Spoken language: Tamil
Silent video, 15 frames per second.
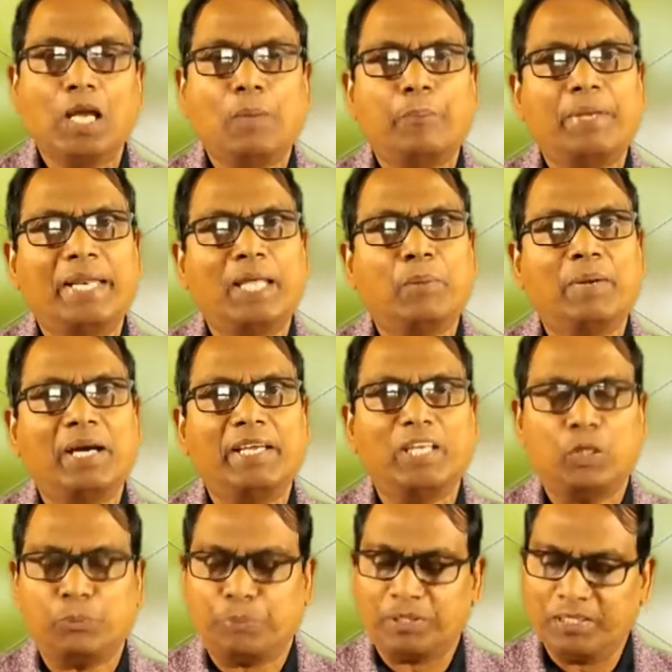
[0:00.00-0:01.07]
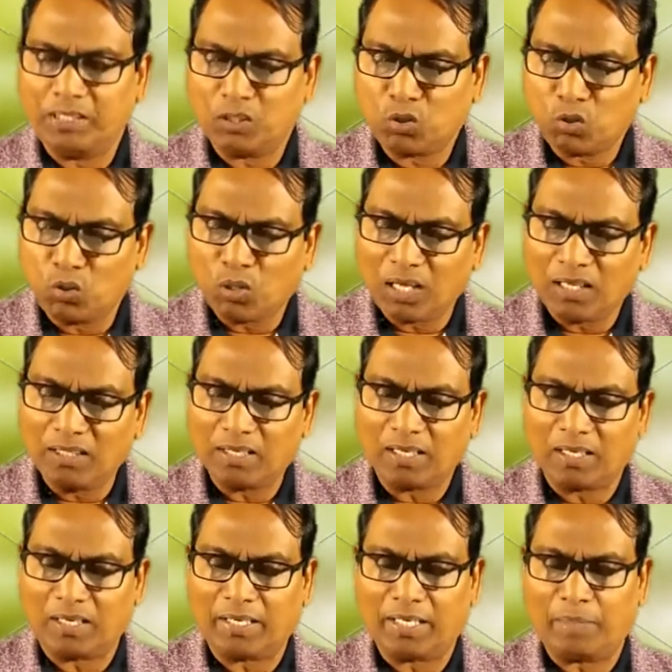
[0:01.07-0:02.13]
பிரியமாய் இருப்பது கூடாத
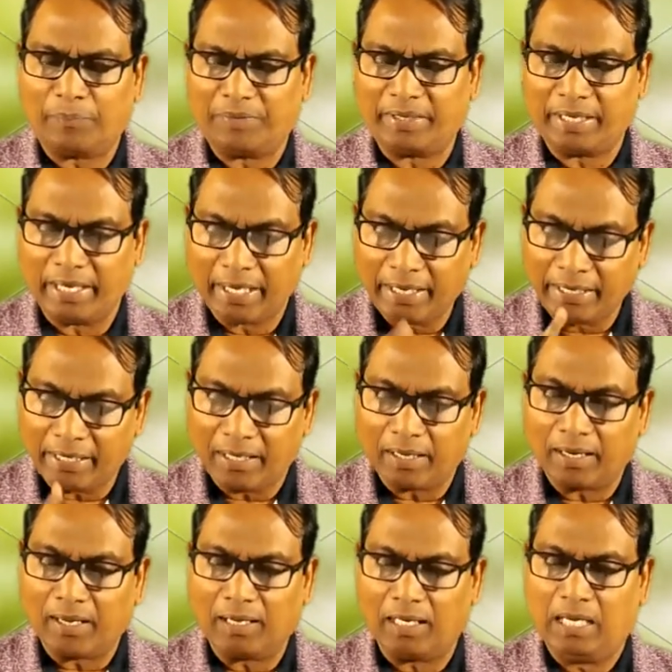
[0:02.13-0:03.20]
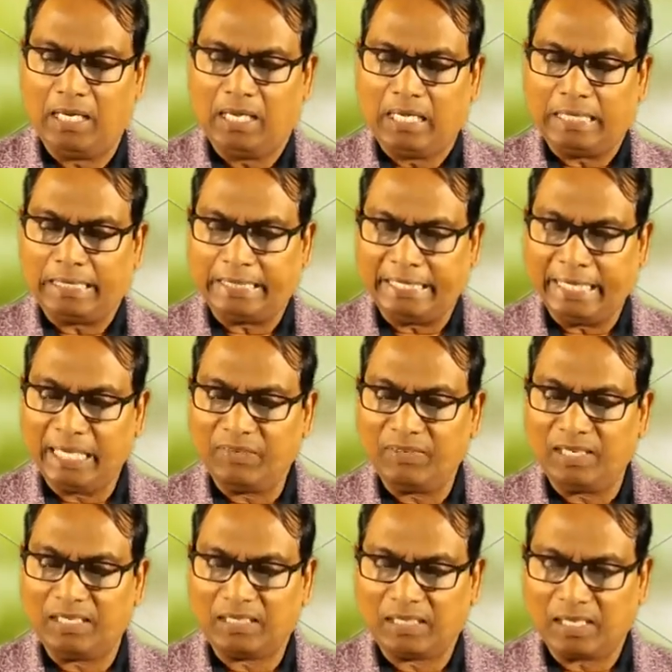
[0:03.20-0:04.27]
காரியம் ஏன் என்றால்
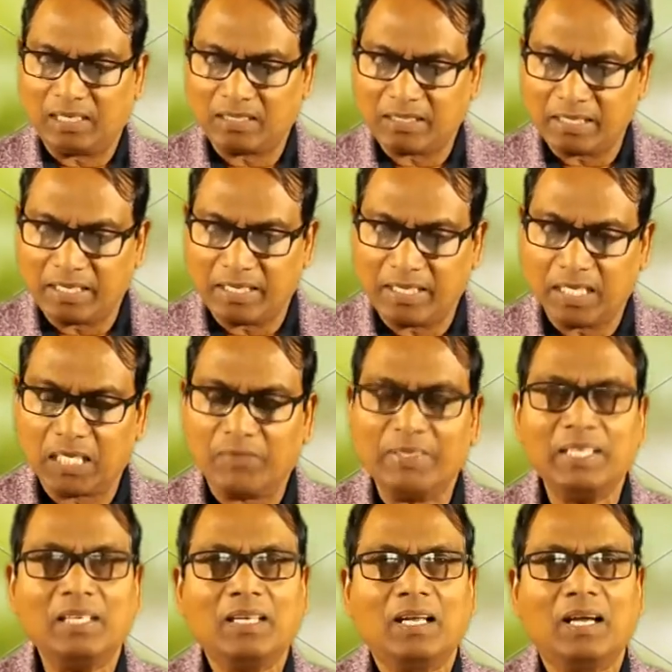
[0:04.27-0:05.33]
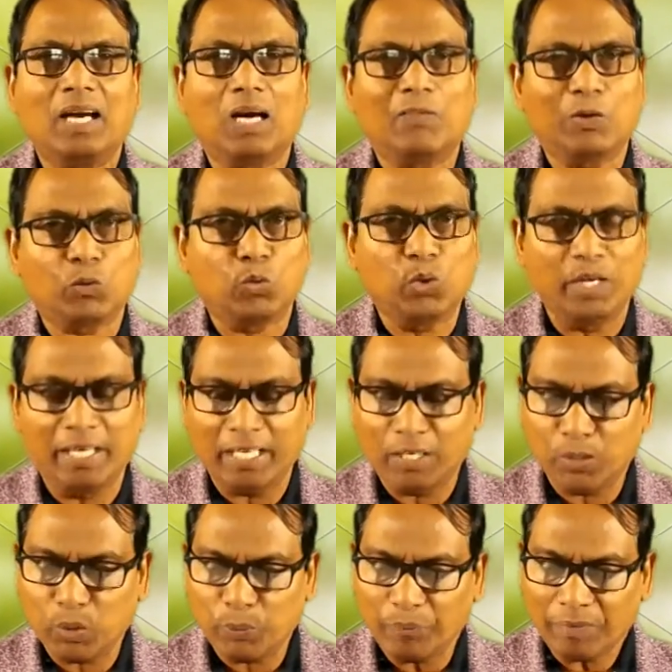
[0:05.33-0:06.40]
தேவனிடத்தில் சேருகிறவன் அவர்
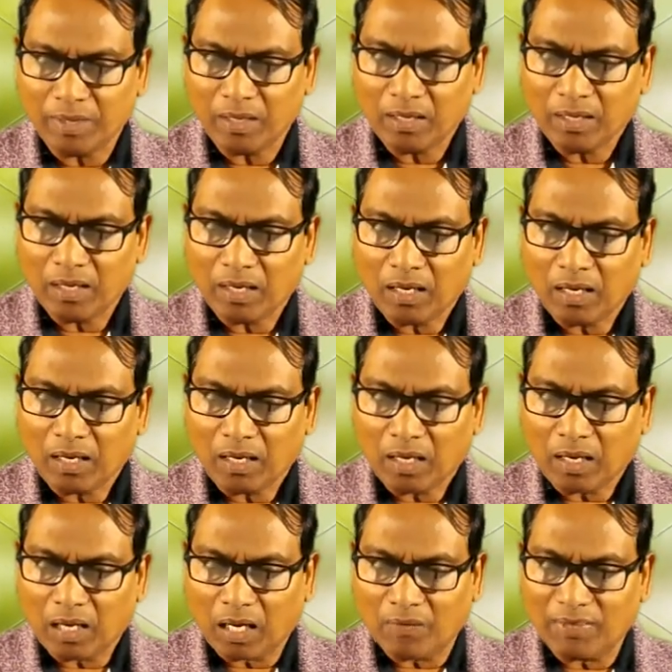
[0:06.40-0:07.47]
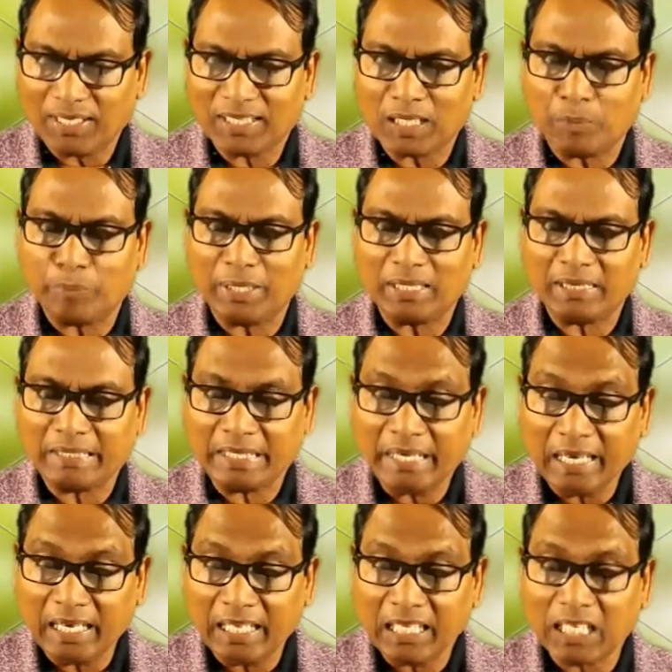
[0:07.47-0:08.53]
உண்டென்றும் அவர் தம்மை
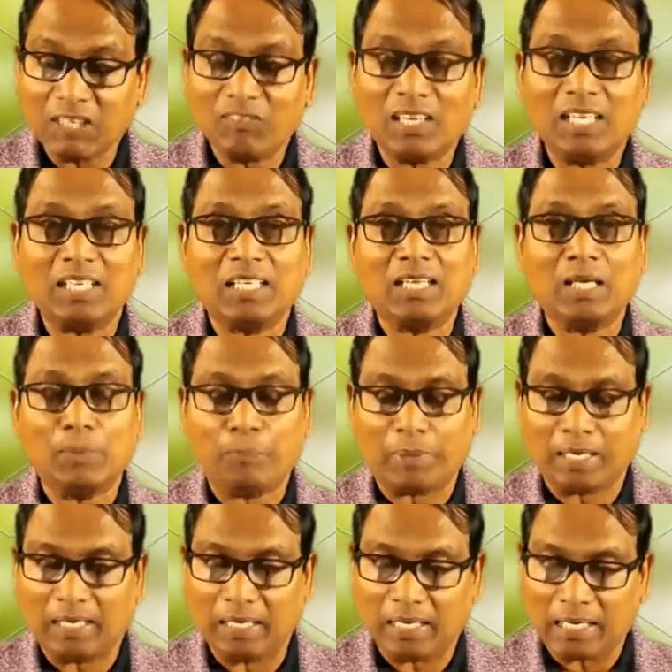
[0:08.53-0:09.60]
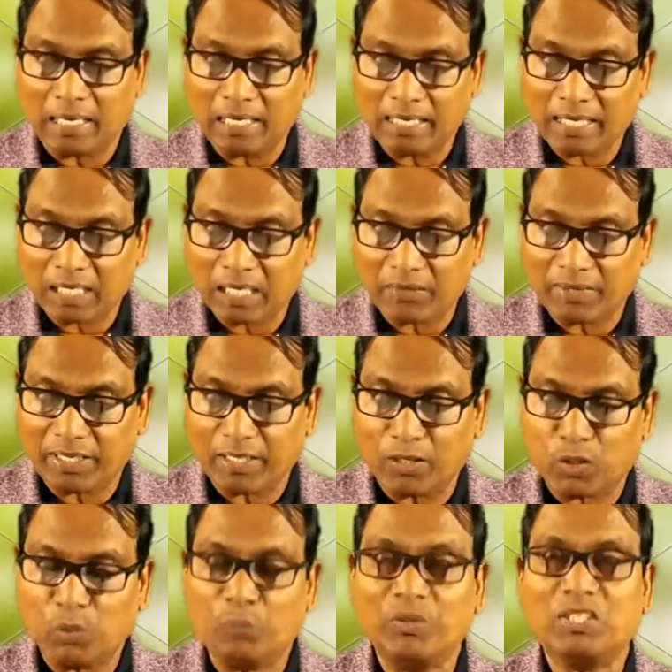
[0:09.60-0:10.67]
தேடுகிறவர்களுக்கு பலன் அளிக்கிறவர்
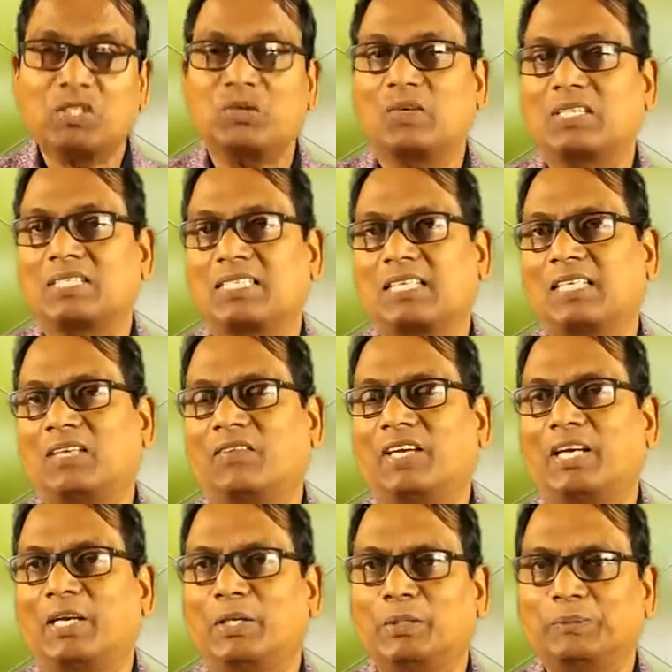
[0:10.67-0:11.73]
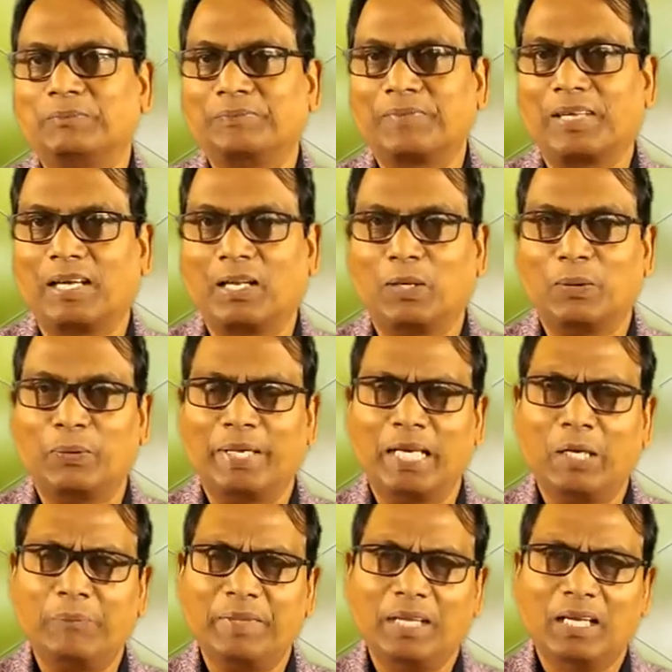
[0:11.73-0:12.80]
என்றும் விசுவாசிக்க வேண்டும் ஹலலூயா